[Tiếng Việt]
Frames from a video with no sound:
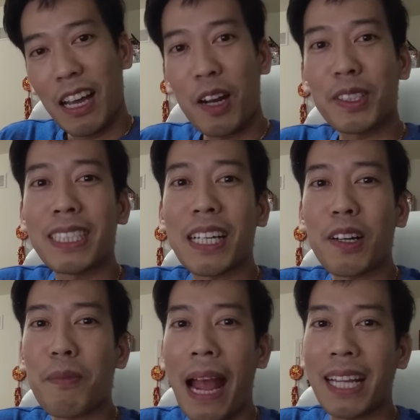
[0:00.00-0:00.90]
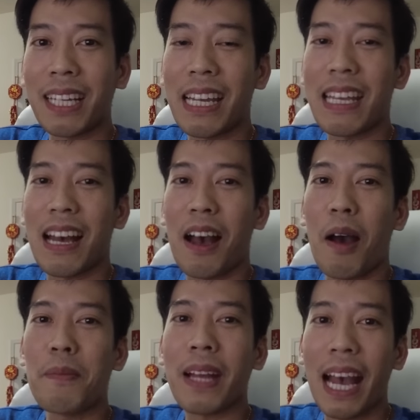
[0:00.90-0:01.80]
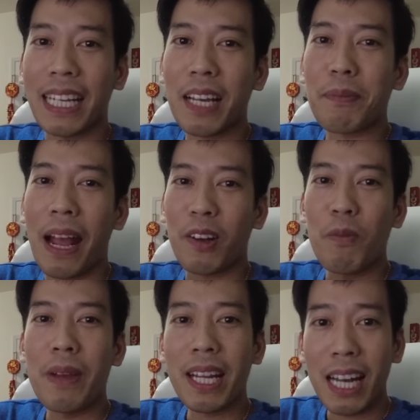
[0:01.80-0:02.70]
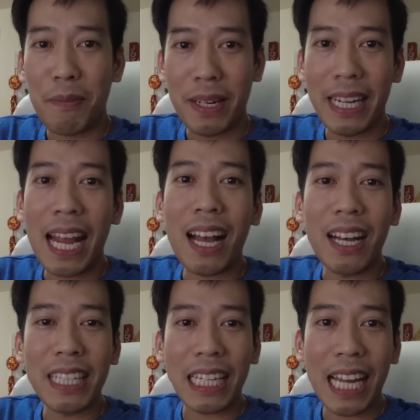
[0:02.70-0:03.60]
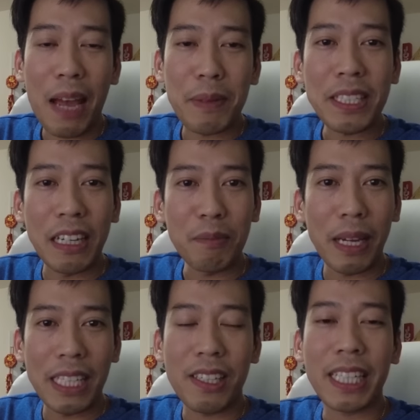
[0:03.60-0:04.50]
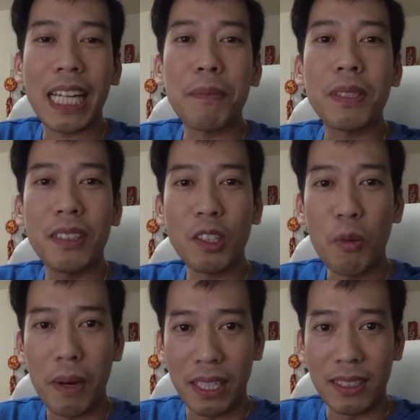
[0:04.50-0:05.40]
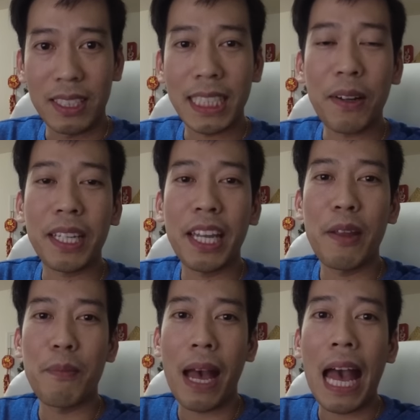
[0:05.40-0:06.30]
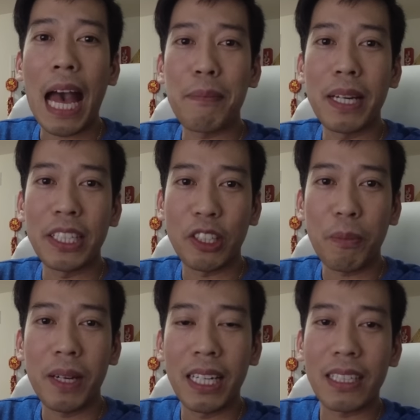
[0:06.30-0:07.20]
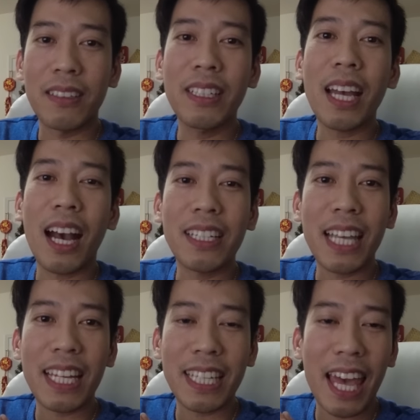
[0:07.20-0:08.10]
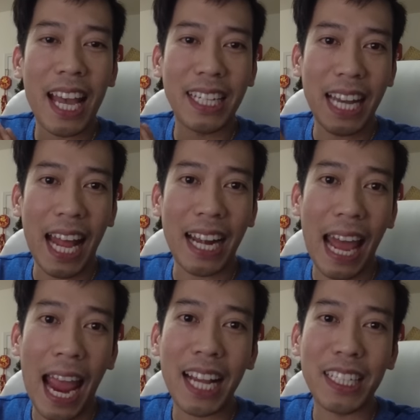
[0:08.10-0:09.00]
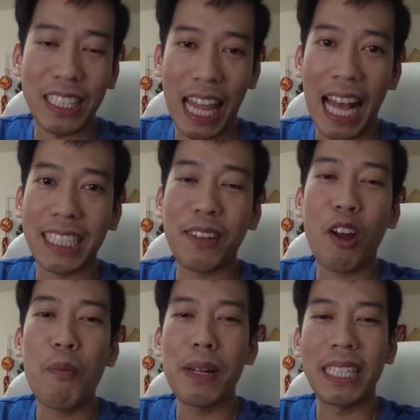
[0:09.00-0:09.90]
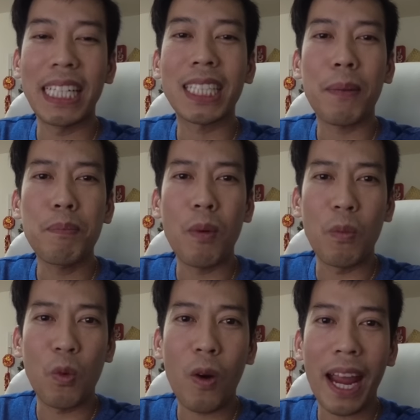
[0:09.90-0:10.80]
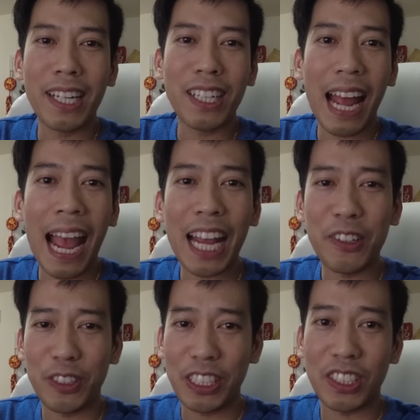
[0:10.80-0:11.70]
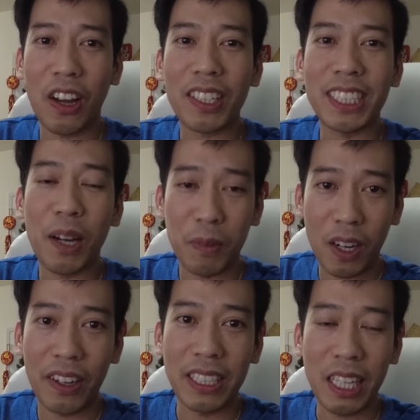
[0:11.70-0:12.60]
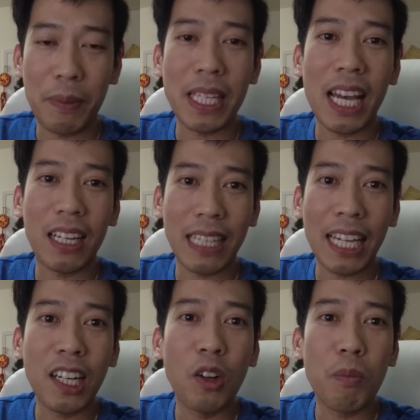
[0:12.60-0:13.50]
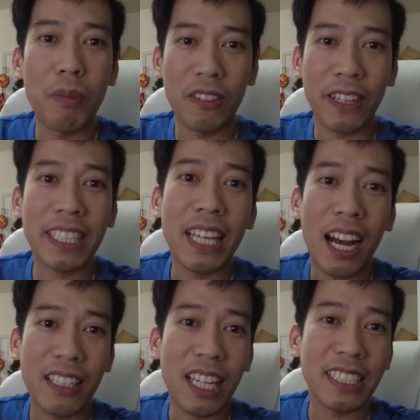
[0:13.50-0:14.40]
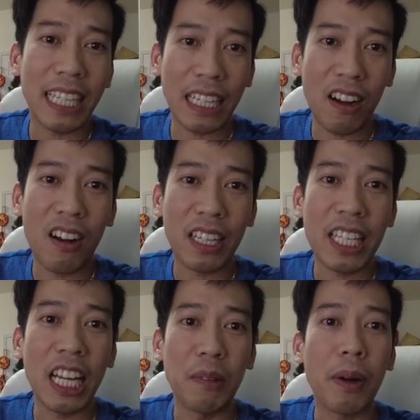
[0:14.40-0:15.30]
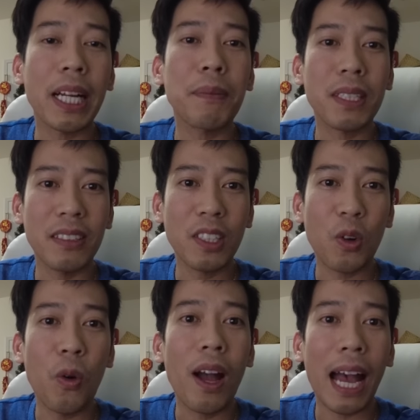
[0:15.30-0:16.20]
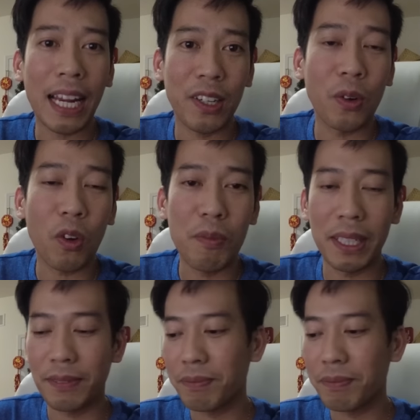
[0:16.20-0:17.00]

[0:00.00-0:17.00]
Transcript: Hello xin chào các bạn thì à, hổm gài các bạn cũng biết là mình đang ở Việt Nam để chuẩn bị cho cái đám cưới của mình sau khi mà mình chụp hình cưới ở Nha Trang, Đà Lạt và sau đó mình đi tắm bùng khoáng I Resort xong rồi thì bây giờ đã đến lúc mình phải trở về Sài Gòn để dự một cái đám cưới của anh ruột của mình.